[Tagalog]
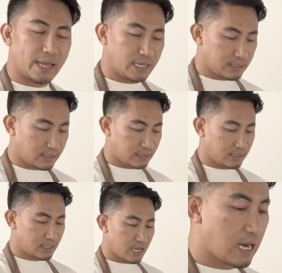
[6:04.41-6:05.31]

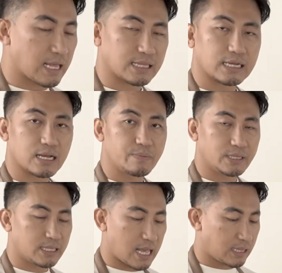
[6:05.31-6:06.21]
pastes. Lahat ng
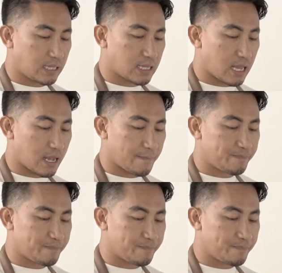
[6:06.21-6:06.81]
gagamitin natin na